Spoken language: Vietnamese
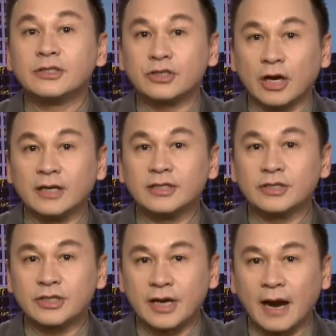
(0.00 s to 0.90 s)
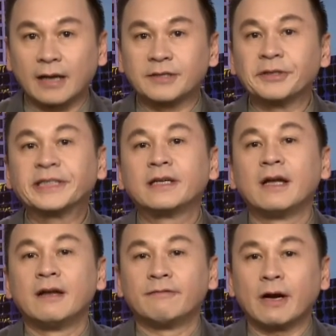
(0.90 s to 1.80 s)
Chen Teatrit,
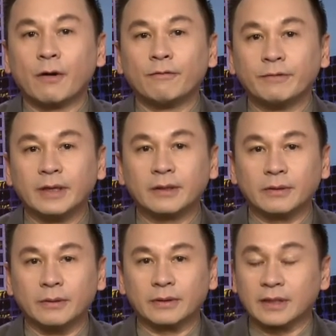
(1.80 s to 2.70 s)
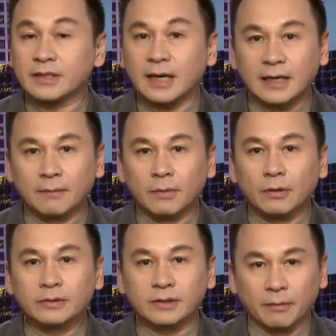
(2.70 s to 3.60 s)
phát ngôn viên của cảnh sát
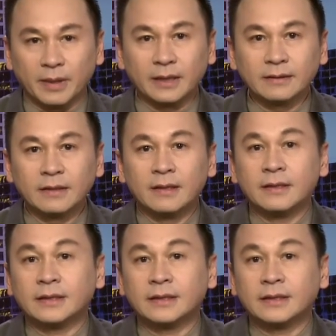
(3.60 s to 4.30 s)
Campuchia cho biết,